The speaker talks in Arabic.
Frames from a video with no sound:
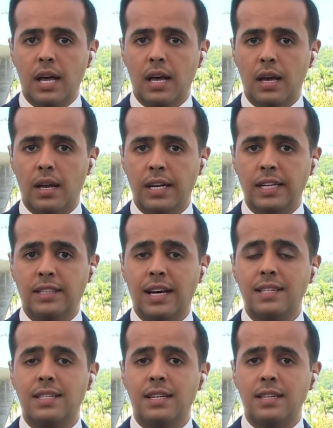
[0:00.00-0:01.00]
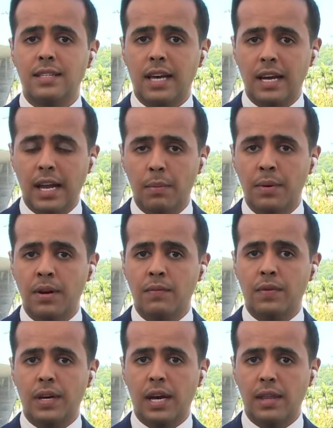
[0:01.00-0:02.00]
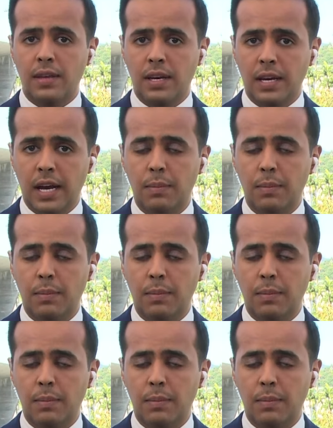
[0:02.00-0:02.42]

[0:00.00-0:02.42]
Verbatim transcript: آه، لتعزيز الأمن في هذه